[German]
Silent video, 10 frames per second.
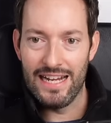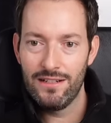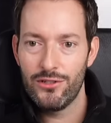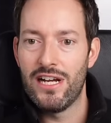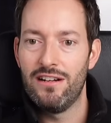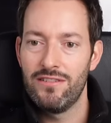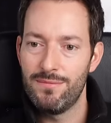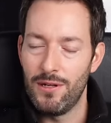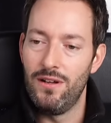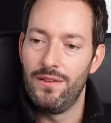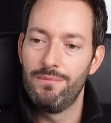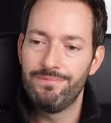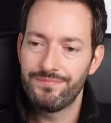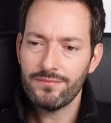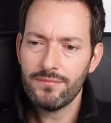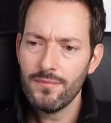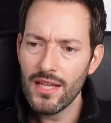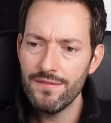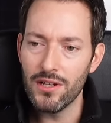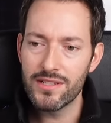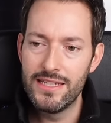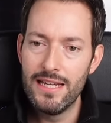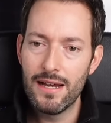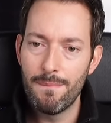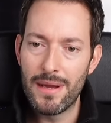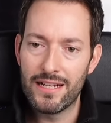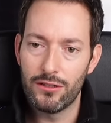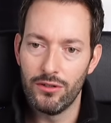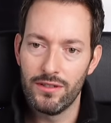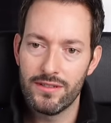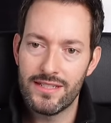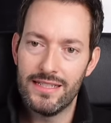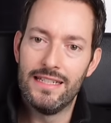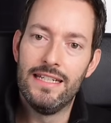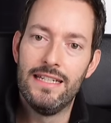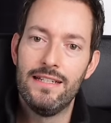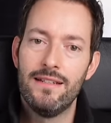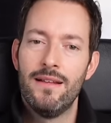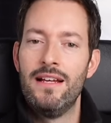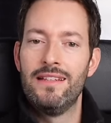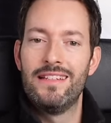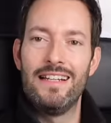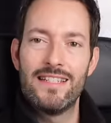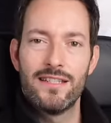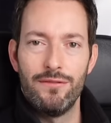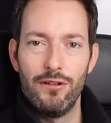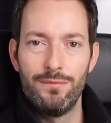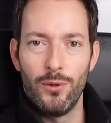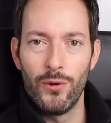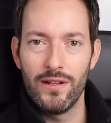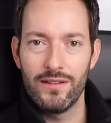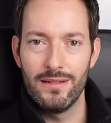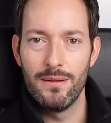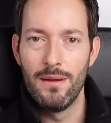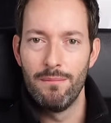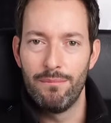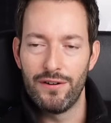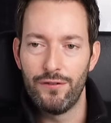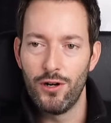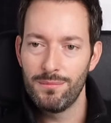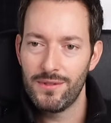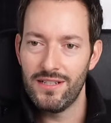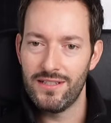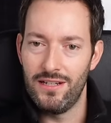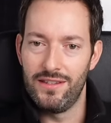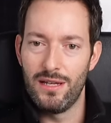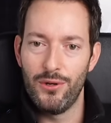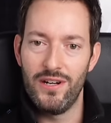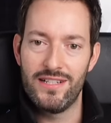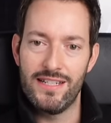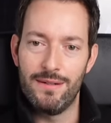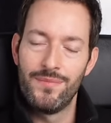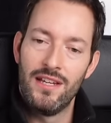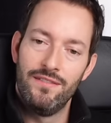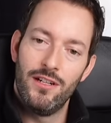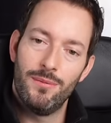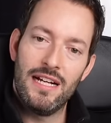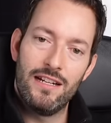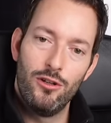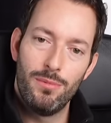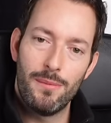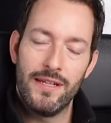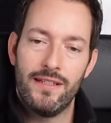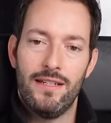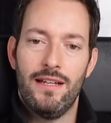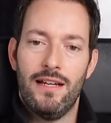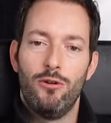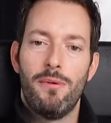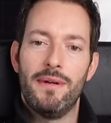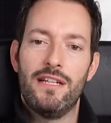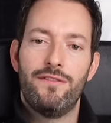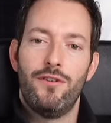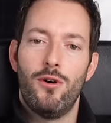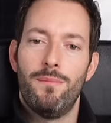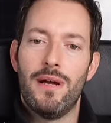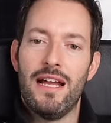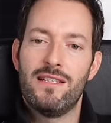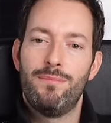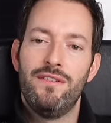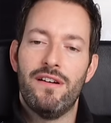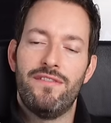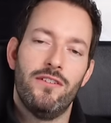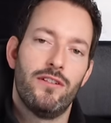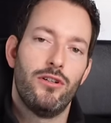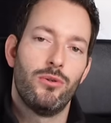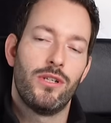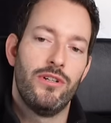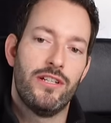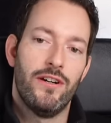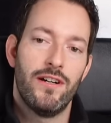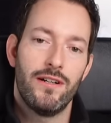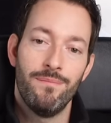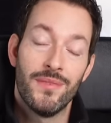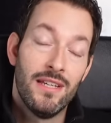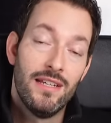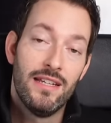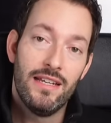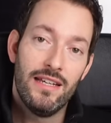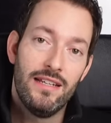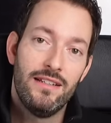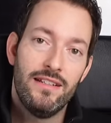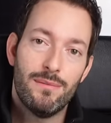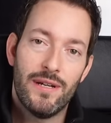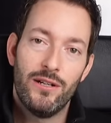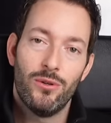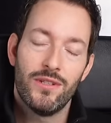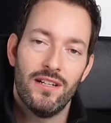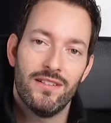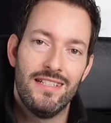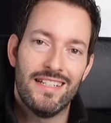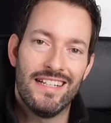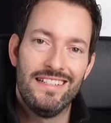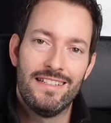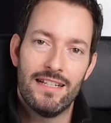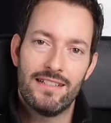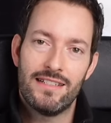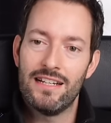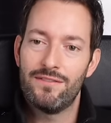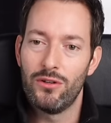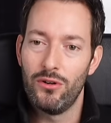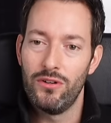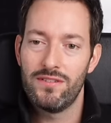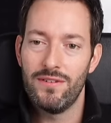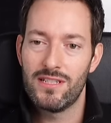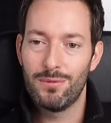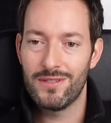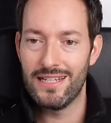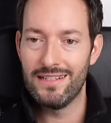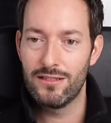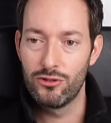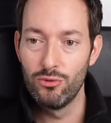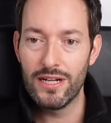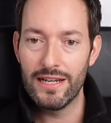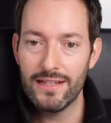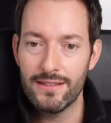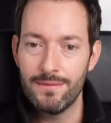und schauen uns mal an, was hier McDonald's in den letzten zwölf Monaten performt hat an der Börse. Wir haben hier einen Überblick, einen Überblick vom S&P 500 Total Return. In dieser Periode hat dieser Index etwa 29% zugelegt.